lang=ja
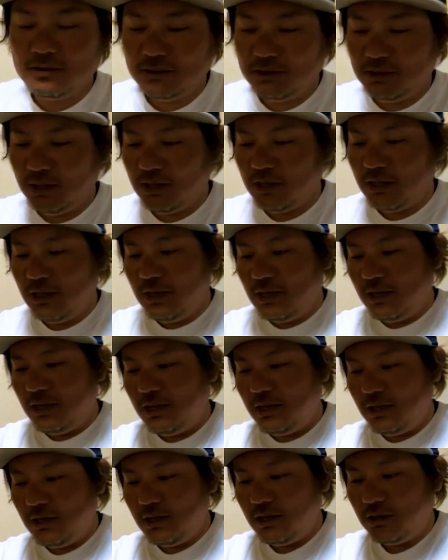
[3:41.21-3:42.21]
で、
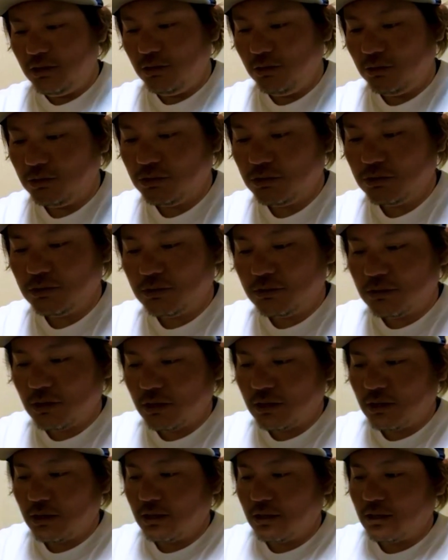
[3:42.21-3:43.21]
えー、今日釣った
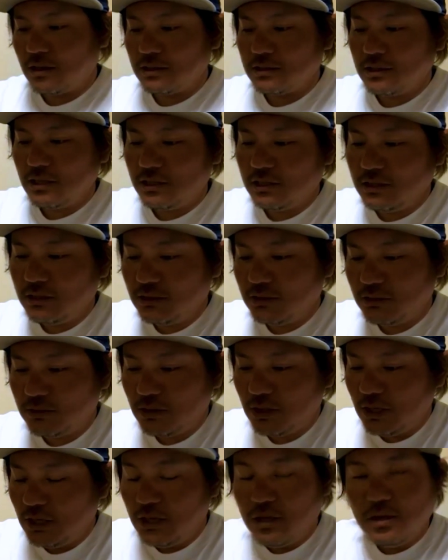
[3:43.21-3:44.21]
から最近
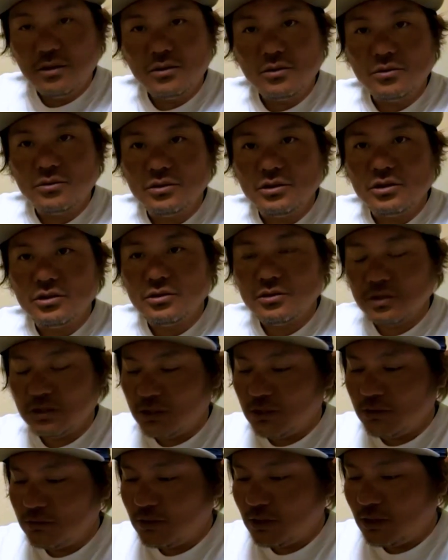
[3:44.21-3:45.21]
特に連れ
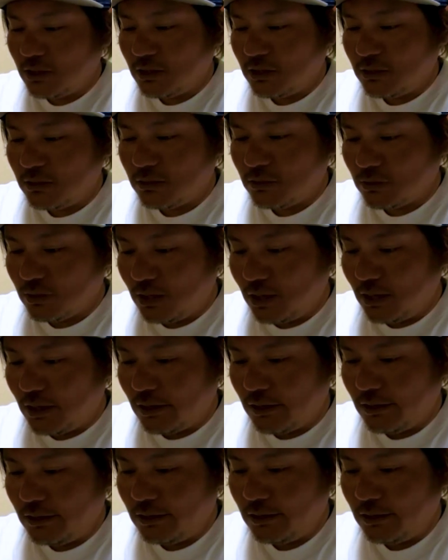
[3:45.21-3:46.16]
てるからっていうのが、